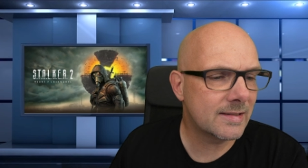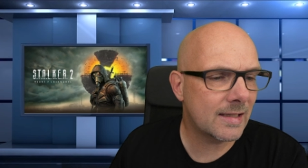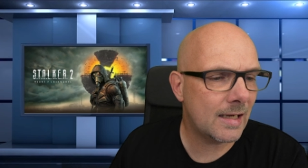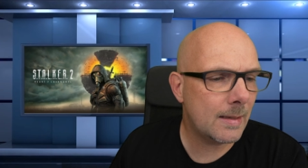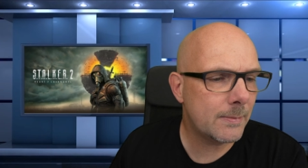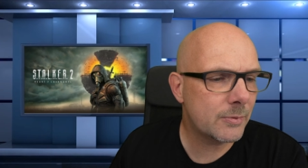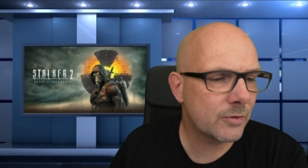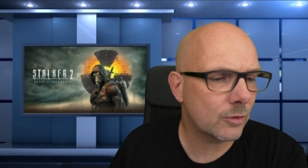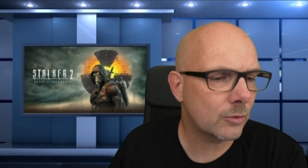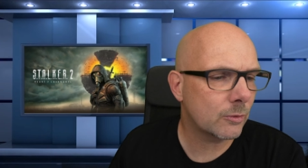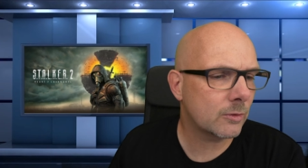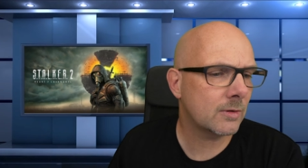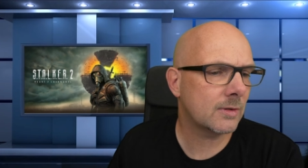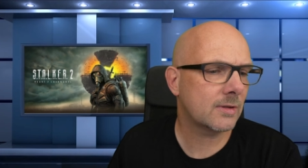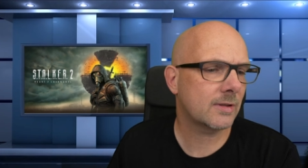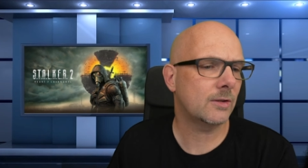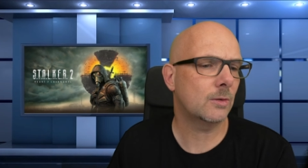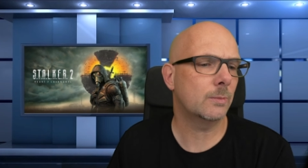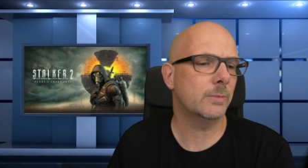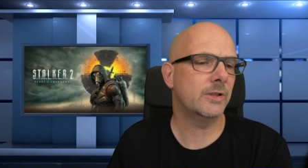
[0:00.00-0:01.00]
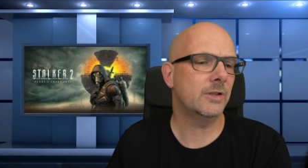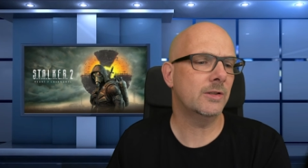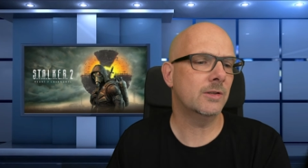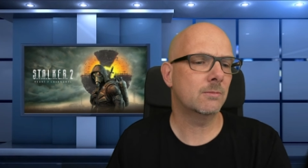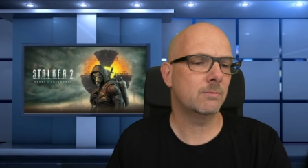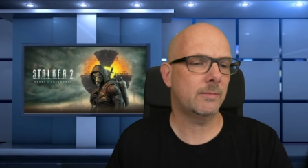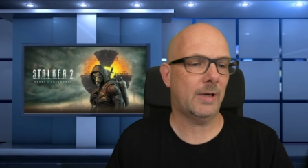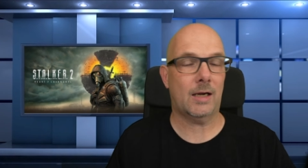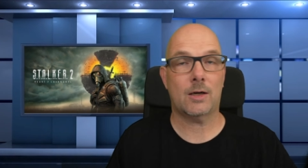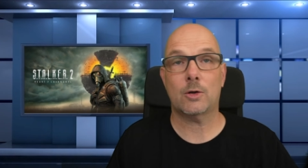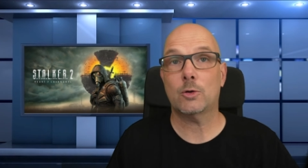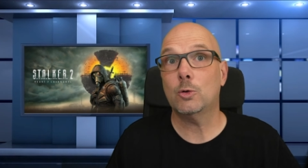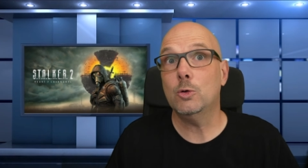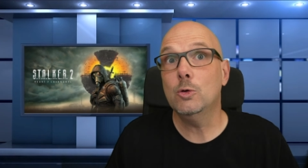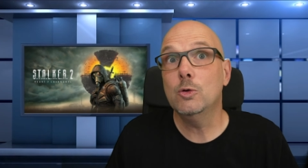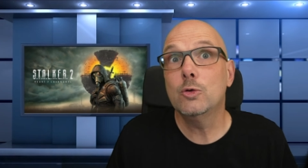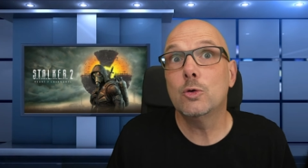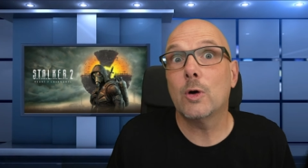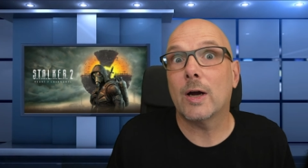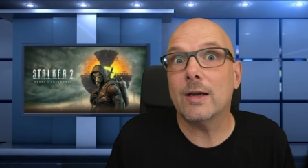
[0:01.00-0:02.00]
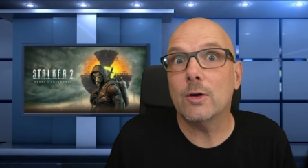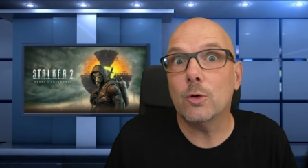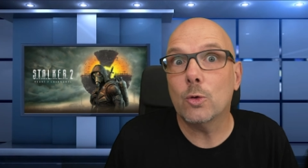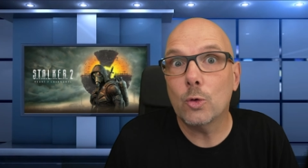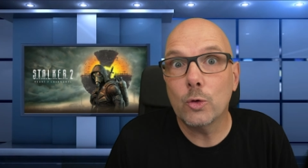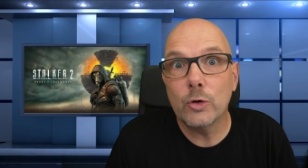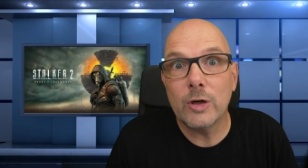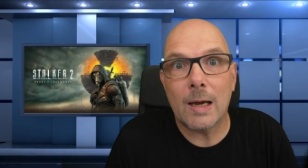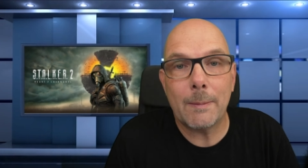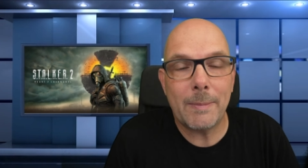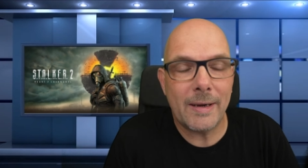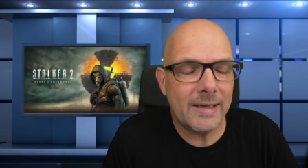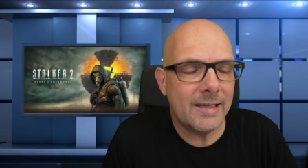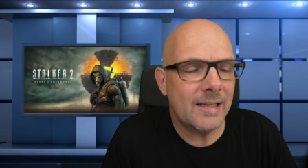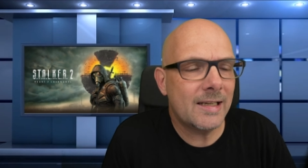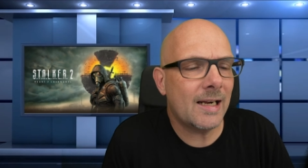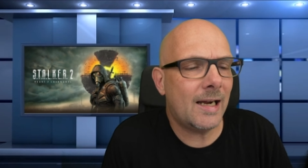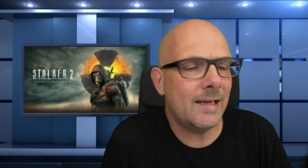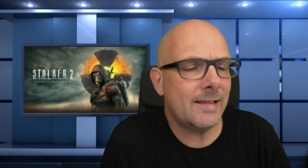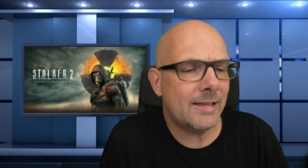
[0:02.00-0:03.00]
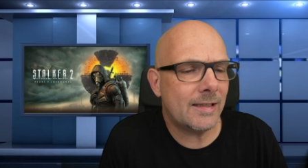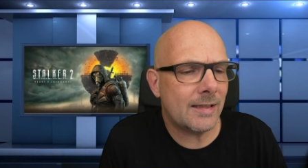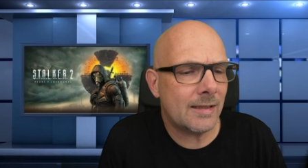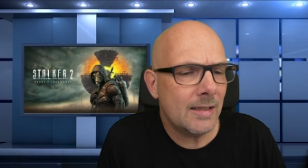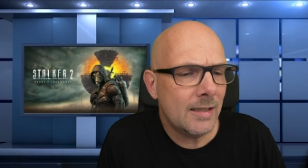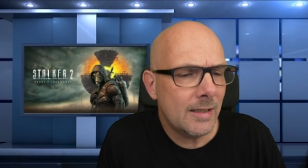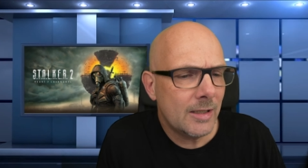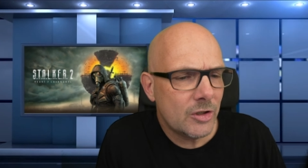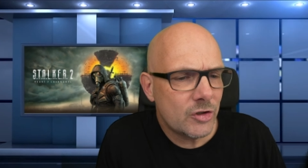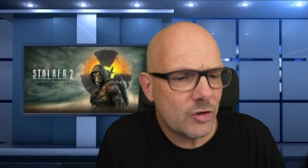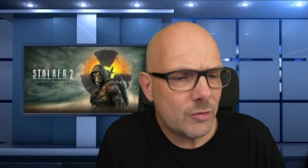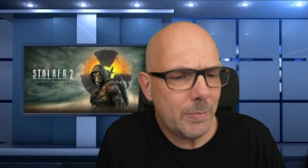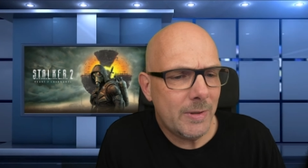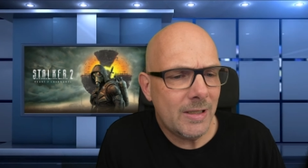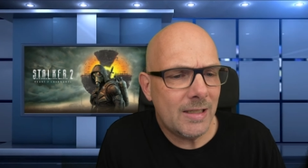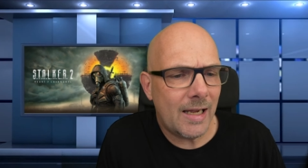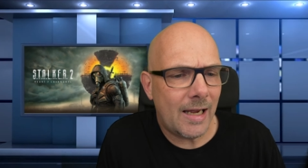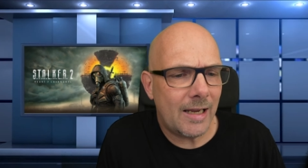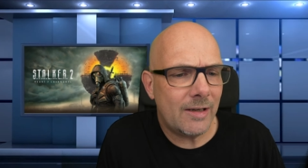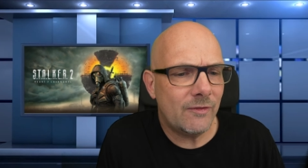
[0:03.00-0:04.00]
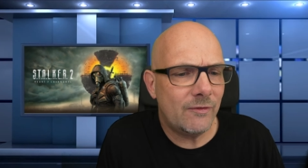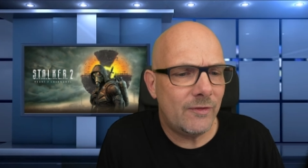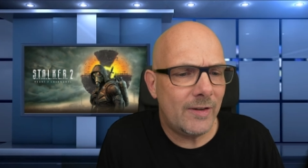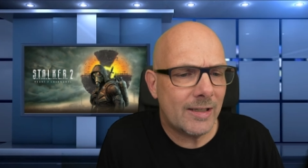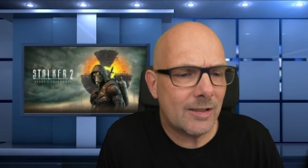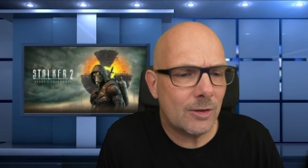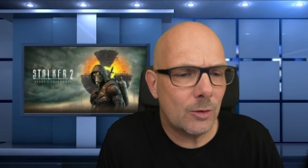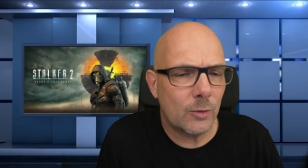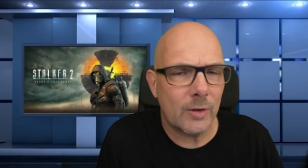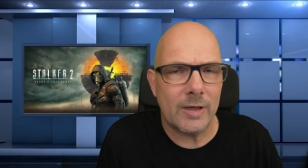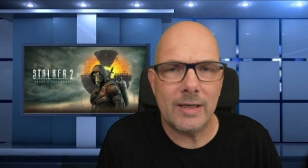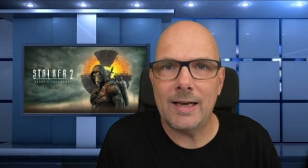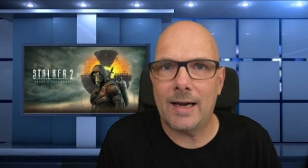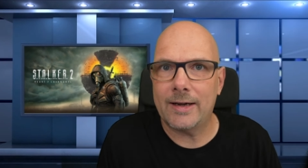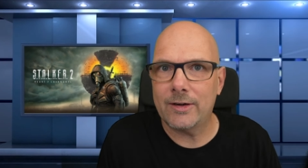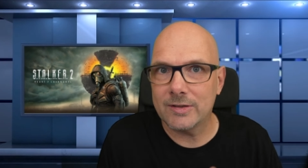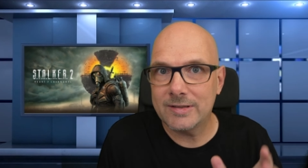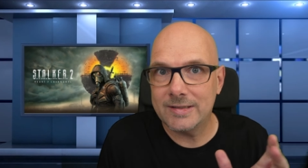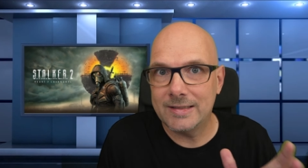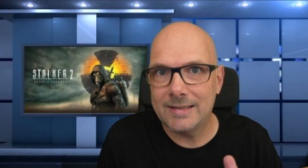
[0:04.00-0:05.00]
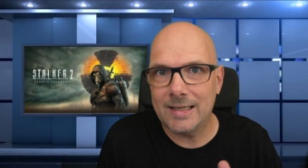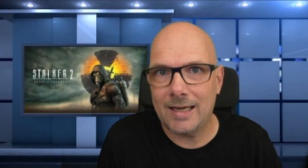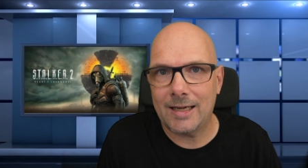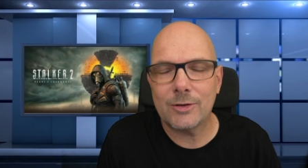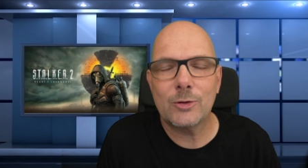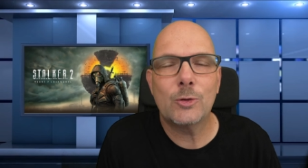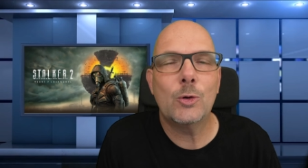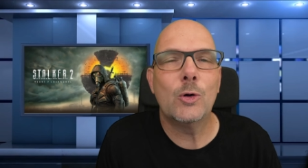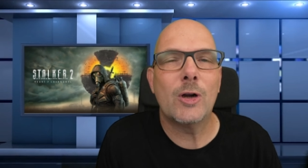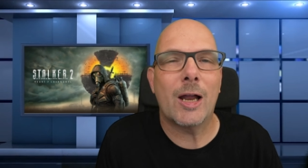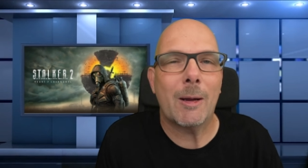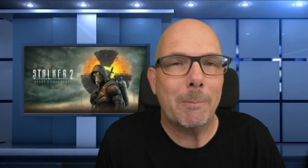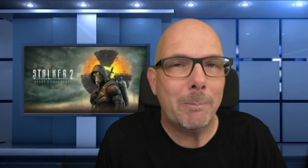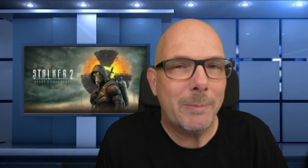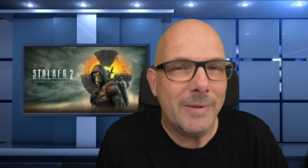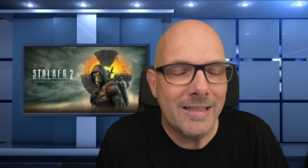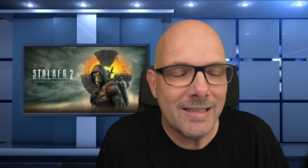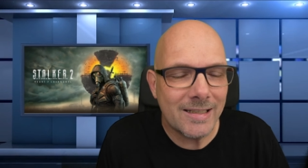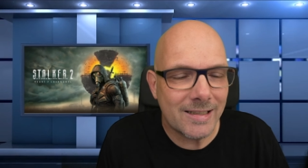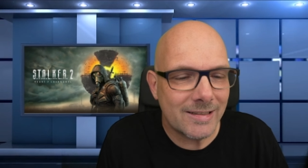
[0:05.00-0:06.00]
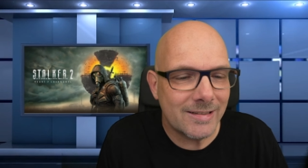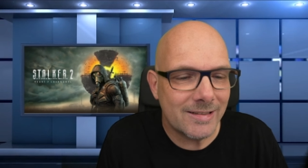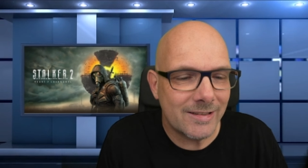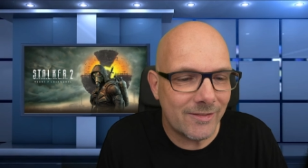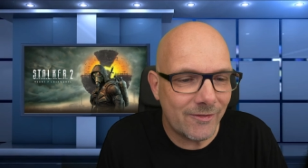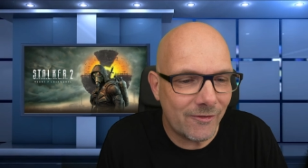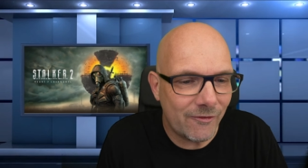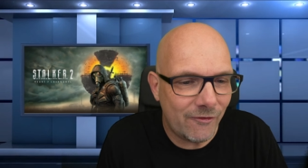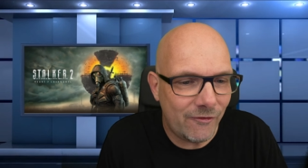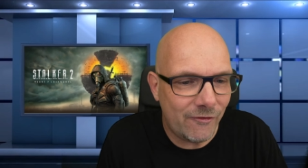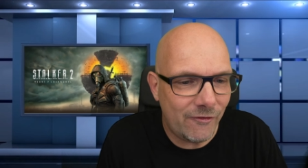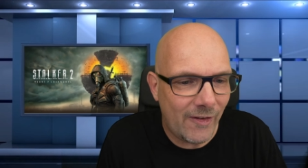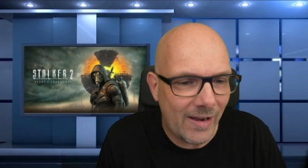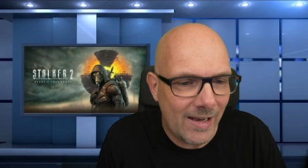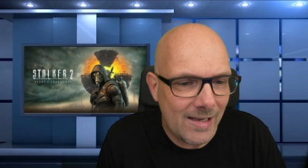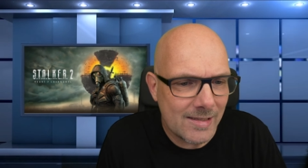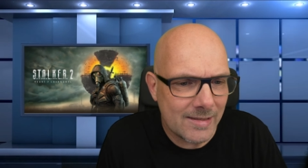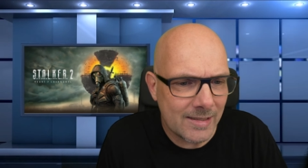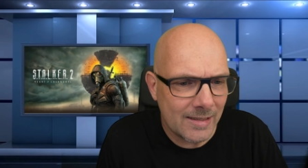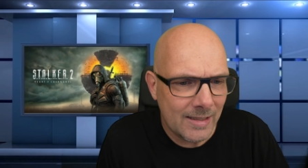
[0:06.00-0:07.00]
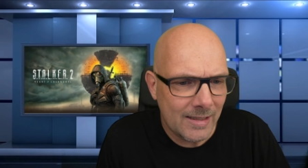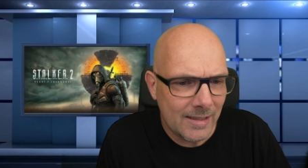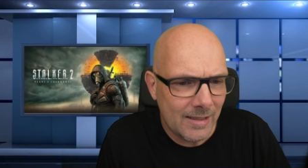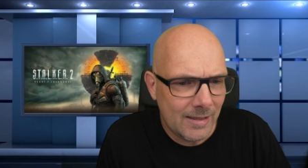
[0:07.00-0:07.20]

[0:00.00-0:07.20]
selbst und es geht um die ja, kulturelle Unabhängigkeit der Spieleentwicklung in einer, Zitat, kollabierenden Welt